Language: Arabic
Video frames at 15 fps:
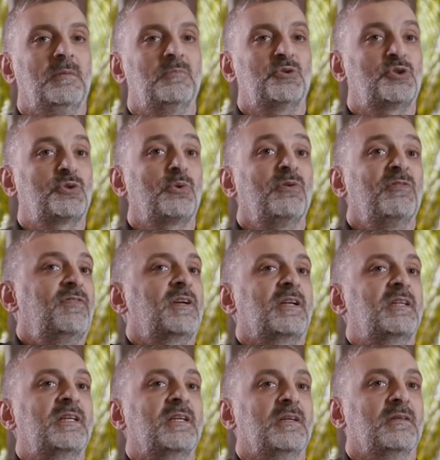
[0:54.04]
مش ذوق
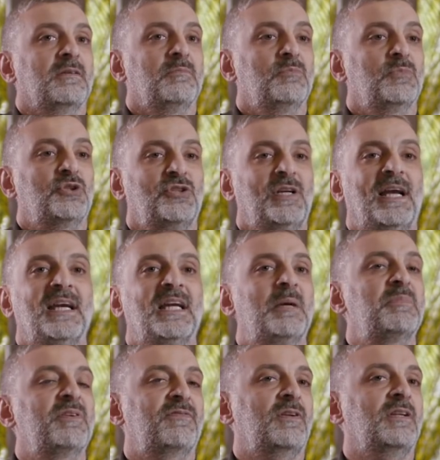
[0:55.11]
فردي مش حاجه
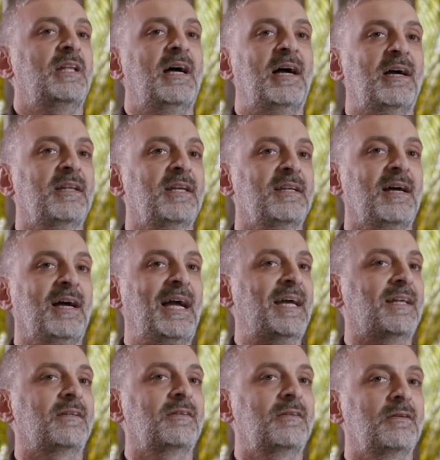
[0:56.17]
بيفرضها علينا
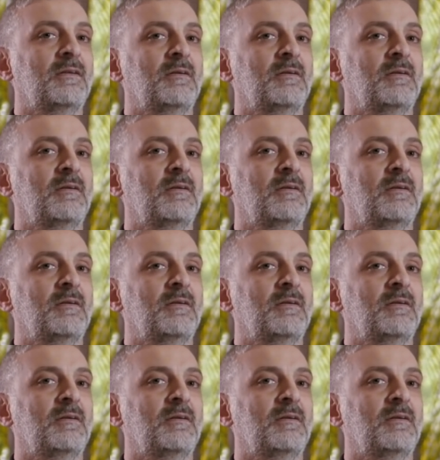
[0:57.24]
حد